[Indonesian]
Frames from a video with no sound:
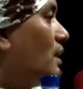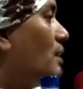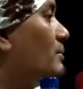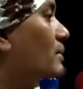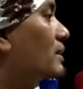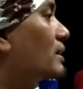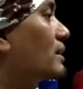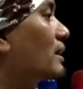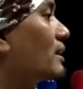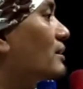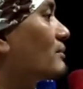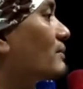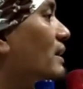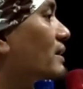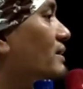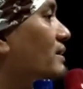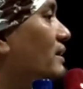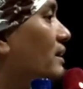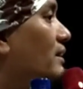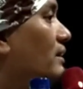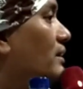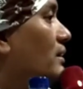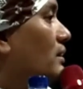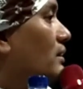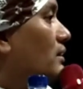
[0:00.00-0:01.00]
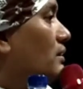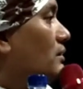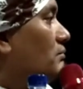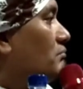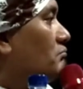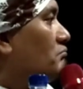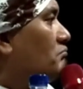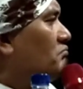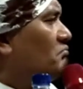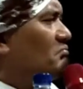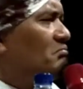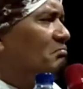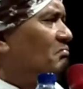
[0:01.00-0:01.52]
ah, berat mayit
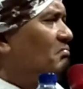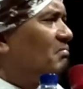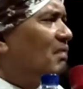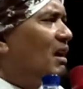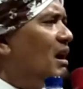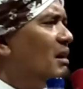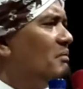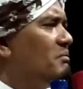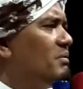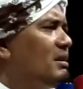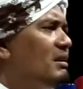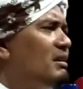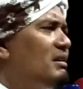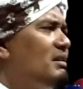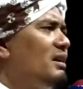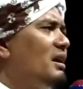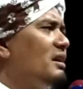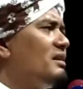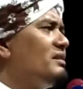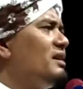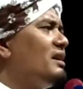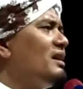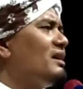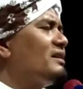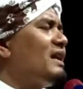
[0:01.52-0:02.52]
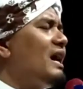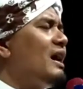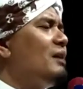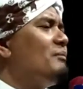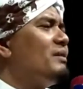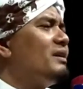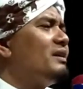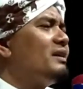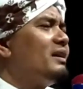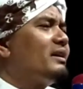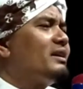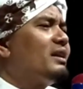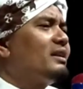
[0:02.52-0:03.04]
tak berat dari tak
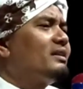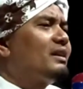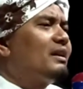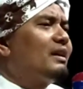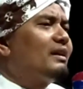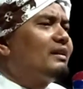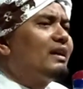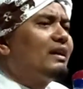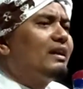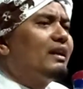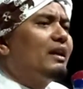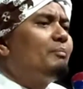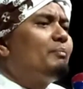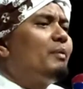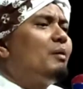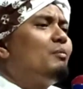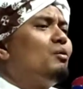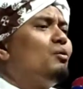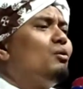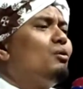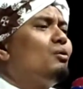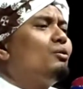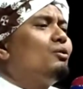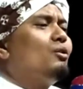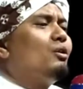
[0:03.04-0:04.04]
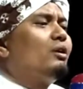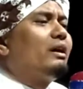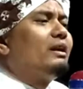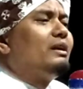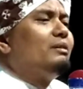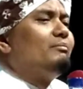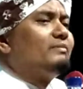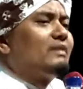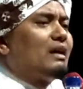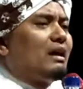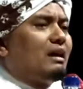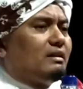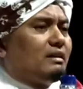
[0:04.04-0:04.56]
berat teretan ipa bulong
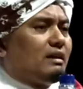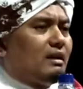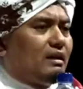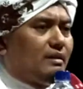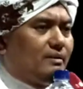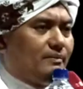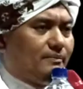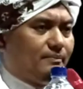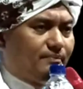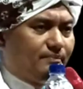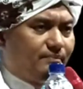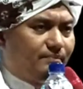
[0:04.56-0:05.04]
kelim tanah